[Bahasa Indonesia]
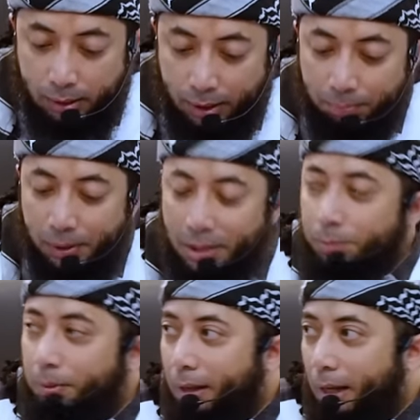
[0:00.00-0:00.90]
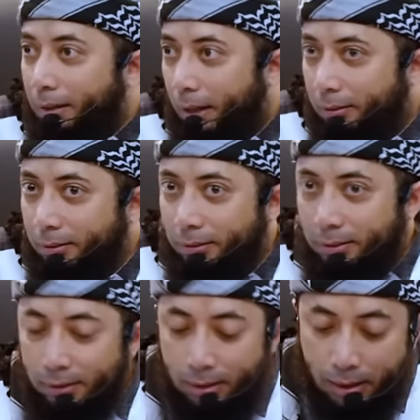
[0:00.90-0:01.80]
Iblis berkata,
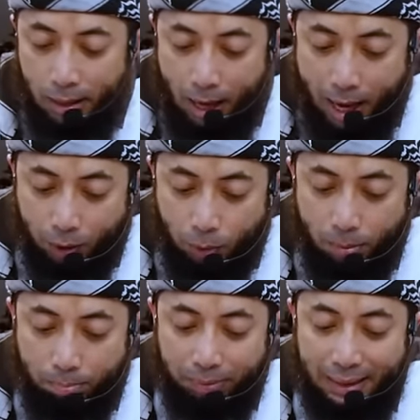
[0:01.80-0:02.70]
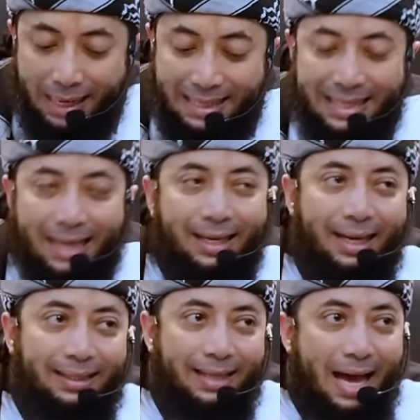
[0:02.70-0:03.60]
aku
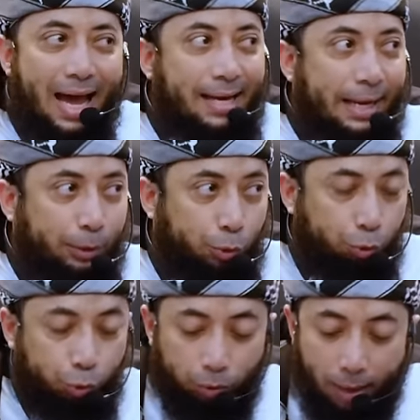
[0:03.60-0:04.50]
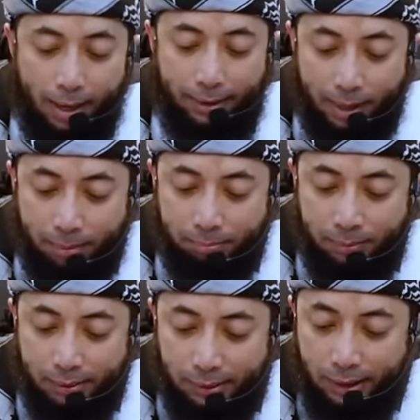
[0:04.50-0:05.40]
membinasakan anak cucu Adam
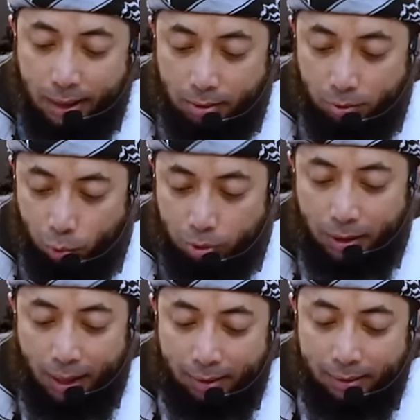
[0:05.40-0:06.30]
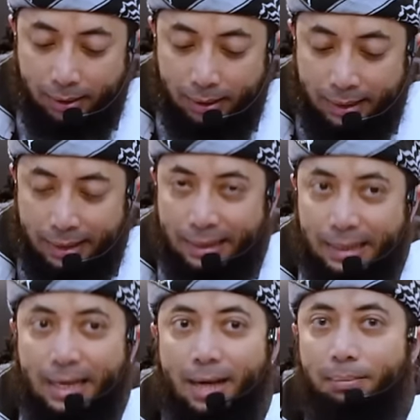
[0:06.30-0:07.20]
dengan dosa
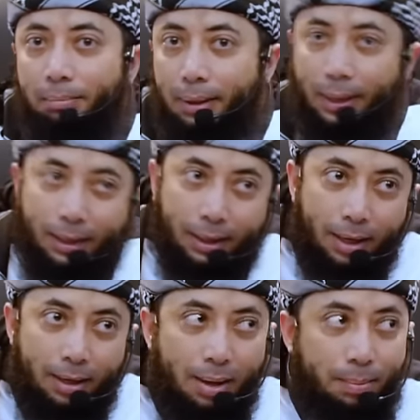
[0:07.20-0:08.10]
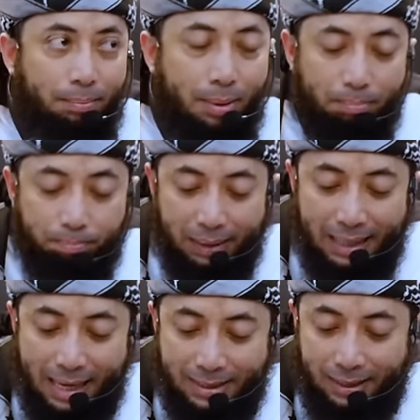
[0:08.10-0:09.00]
dan mereka
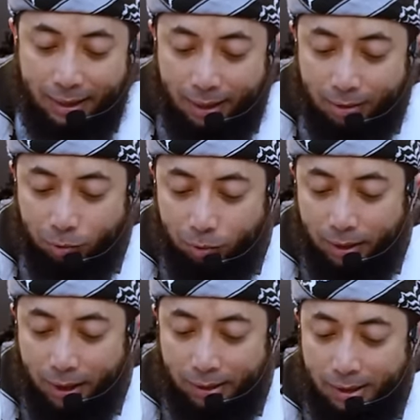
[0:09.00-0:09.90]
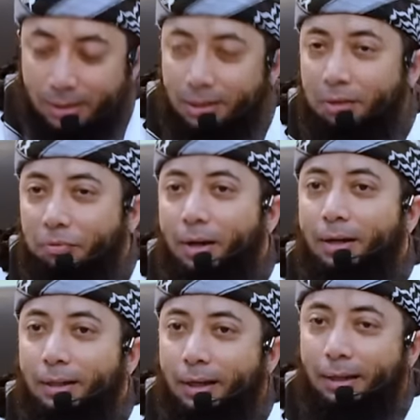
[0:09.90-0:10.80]
membinasakanku dengan
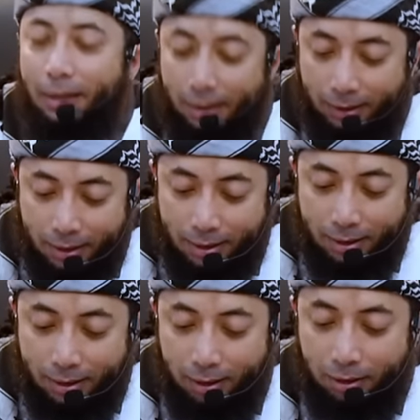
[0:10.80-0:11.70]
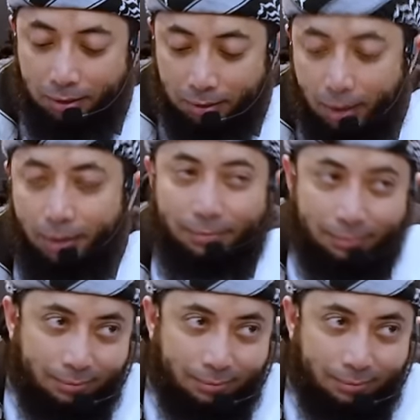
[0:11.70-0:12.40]
istighfar dengan la ilaha illallah.